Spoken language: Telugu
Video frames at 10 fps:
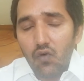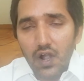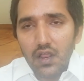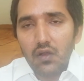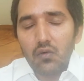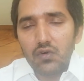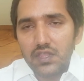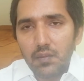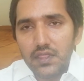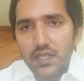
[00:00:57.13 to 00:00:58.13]
వాళ్ళలో
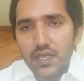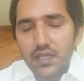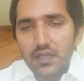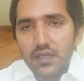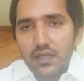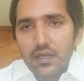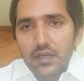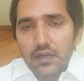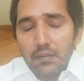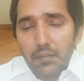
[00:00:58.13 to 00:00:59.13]
కొద్దిమంది
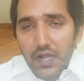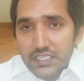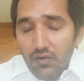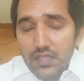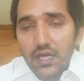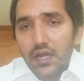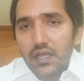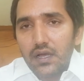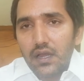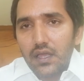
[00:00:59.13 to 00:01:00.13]

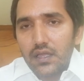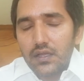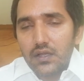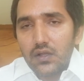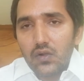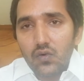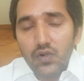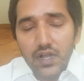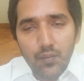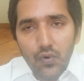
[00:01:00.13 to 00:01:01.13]
పక్షవాతానికి కానీ
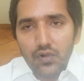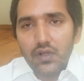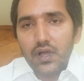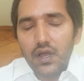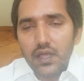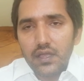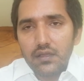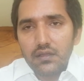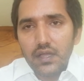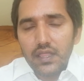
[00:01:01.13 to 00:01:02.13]
గుండెపోటుకు కానీ
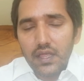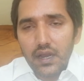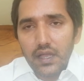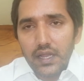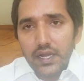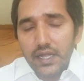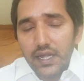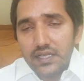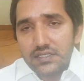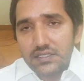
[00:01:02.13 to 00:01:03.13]
ఏదైనా
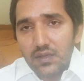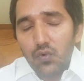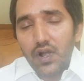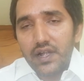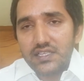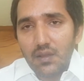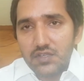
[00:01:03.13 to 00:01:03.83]
కిడ్నీ జబ్బు లాంటి